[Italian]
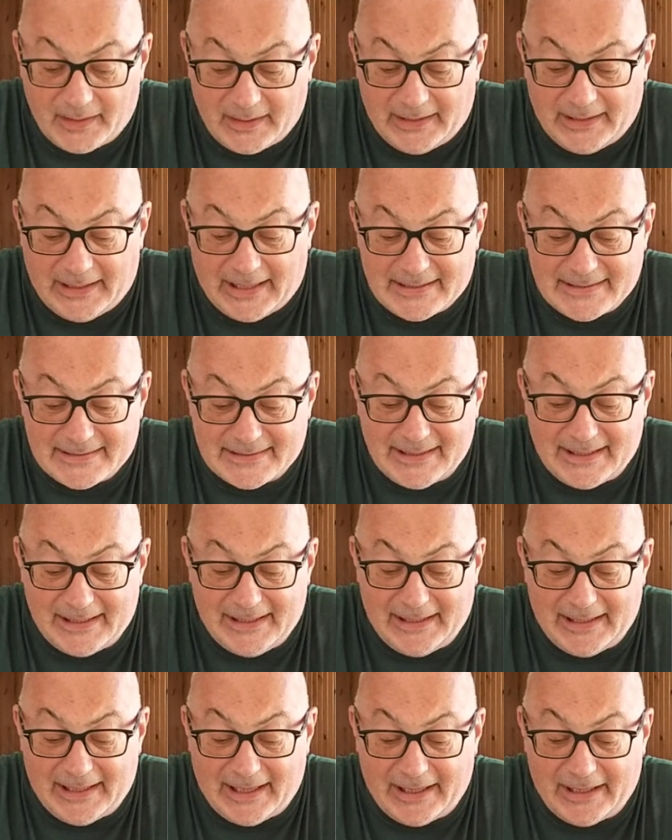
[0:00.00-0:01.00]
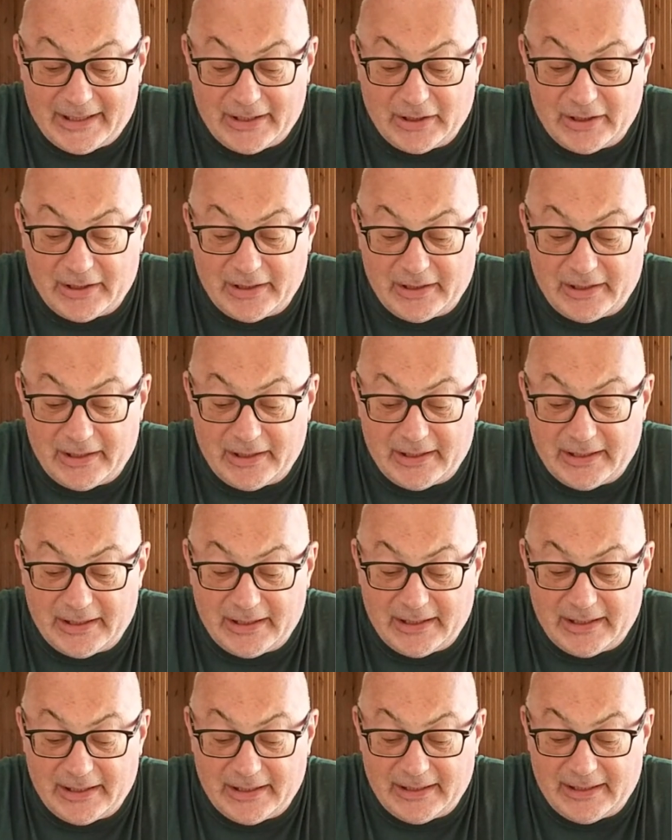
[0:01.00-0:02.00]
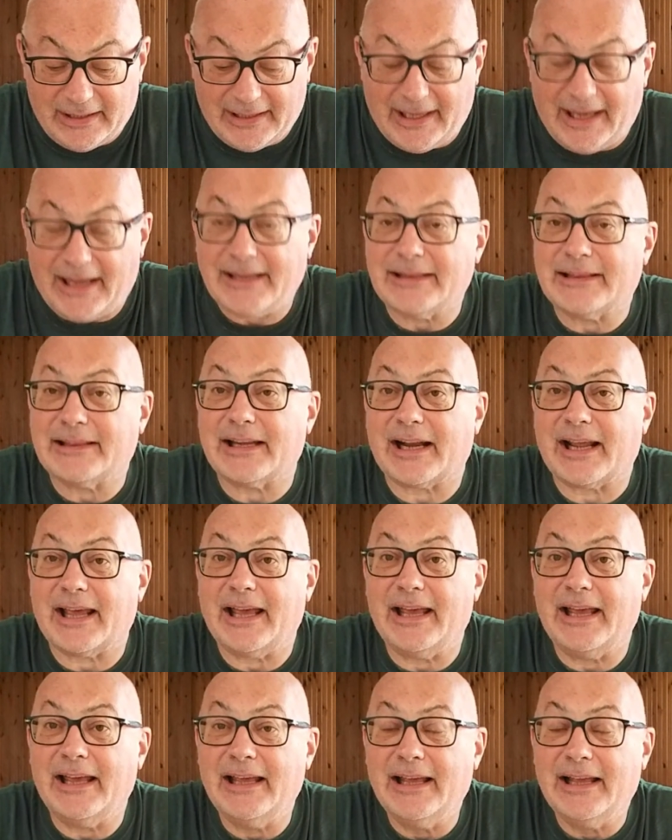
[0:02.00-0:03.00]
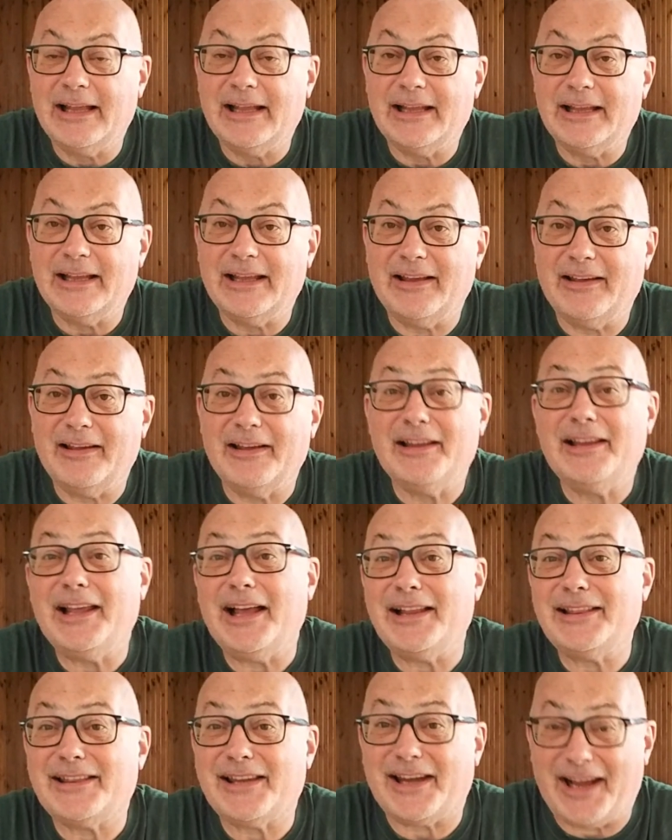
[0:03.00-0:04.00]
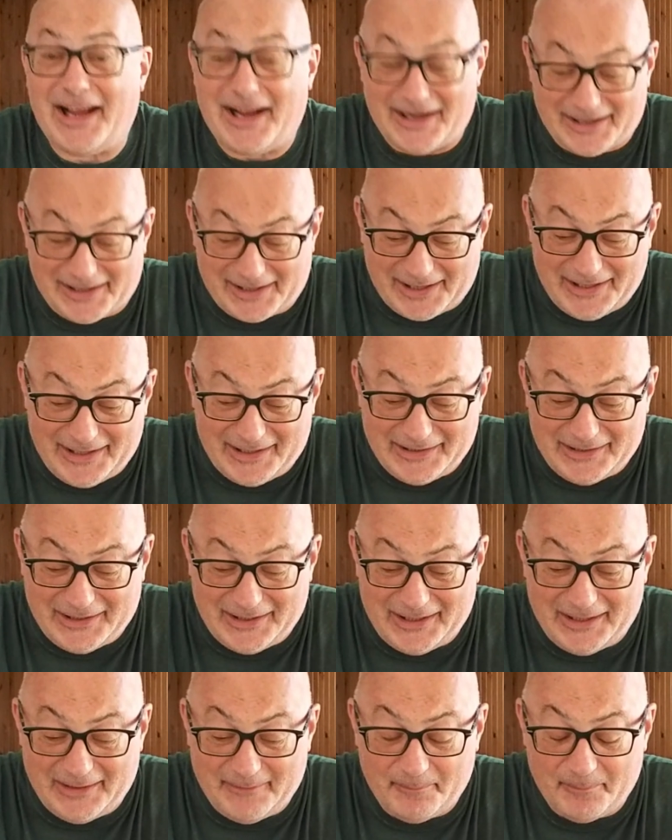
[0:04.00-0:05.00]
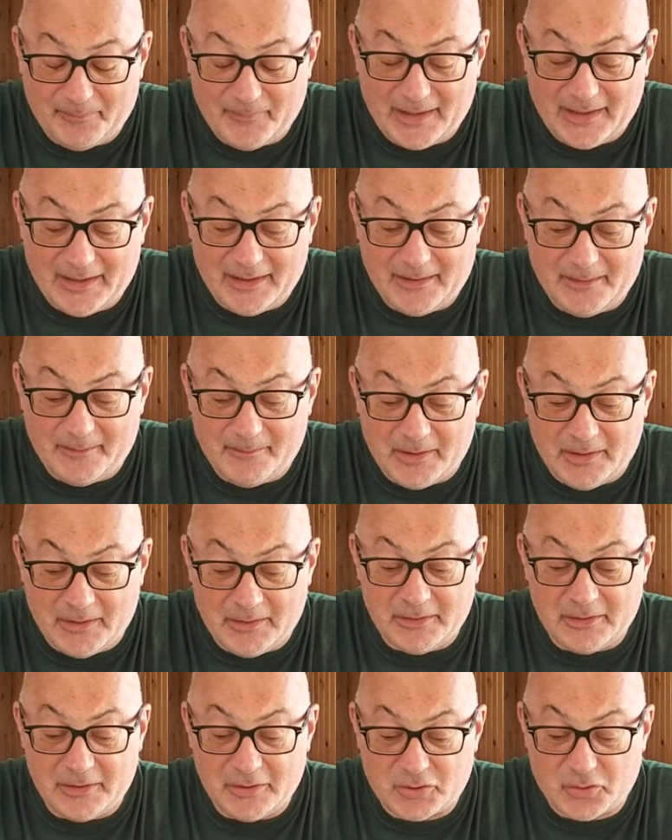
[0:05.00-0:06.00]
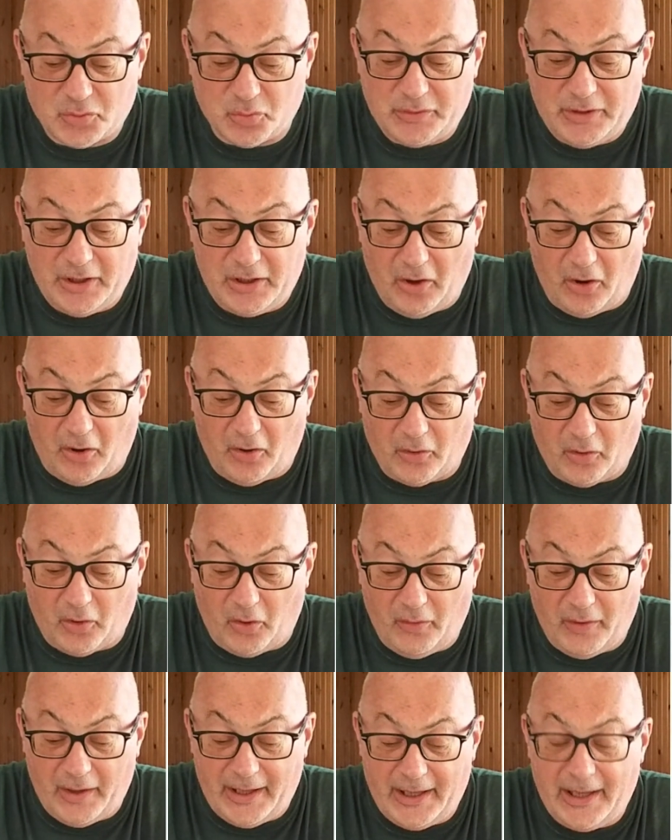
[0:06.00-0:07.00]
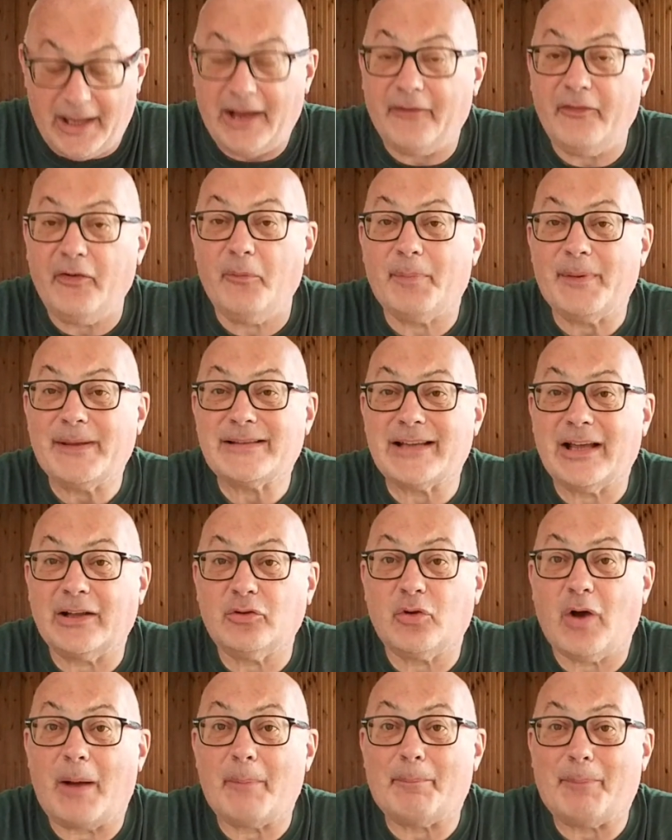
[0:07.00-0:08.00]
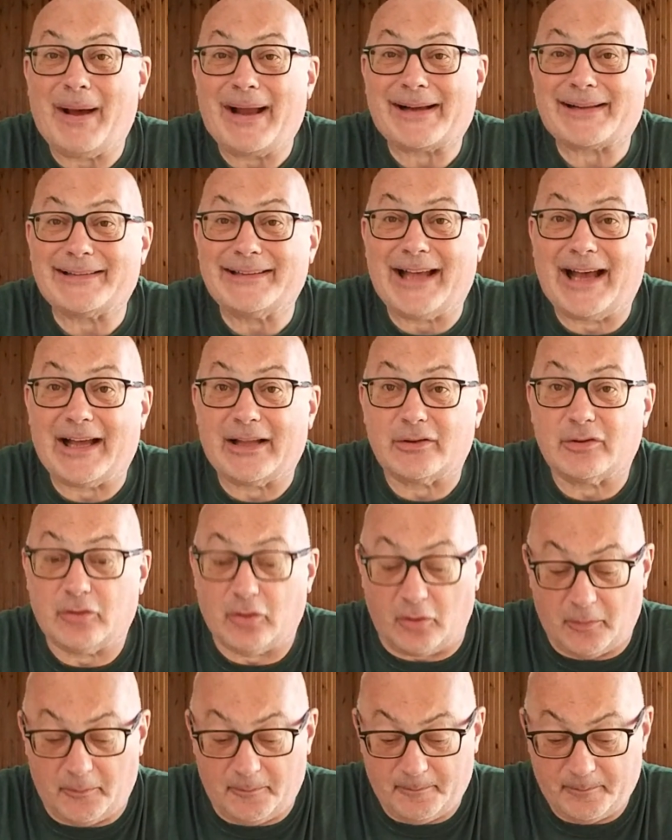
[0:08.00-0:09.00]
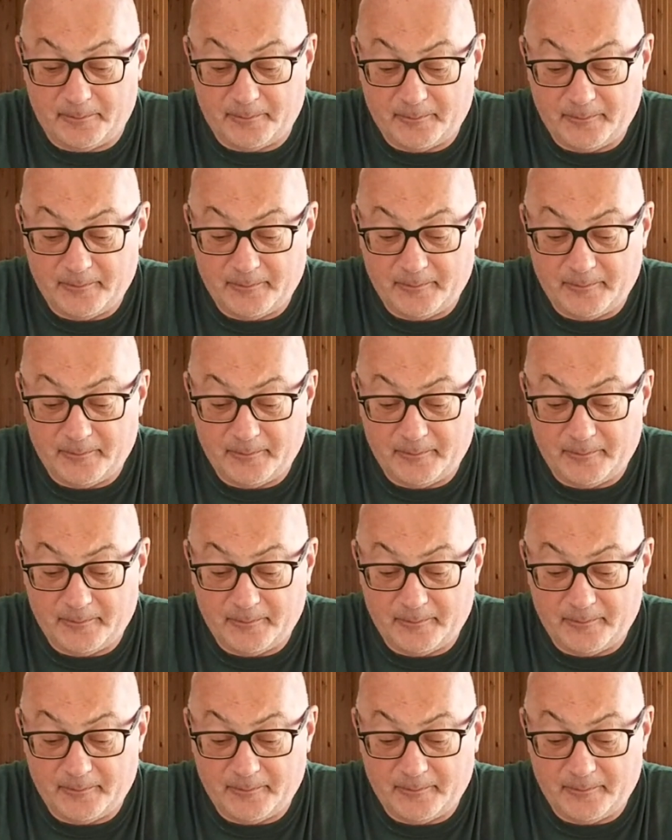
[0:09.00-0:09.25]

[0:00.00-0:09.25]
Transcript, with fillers: la sella e, e altre, eh, gli altri arredi su di loro, eh, avevo pensato a bardato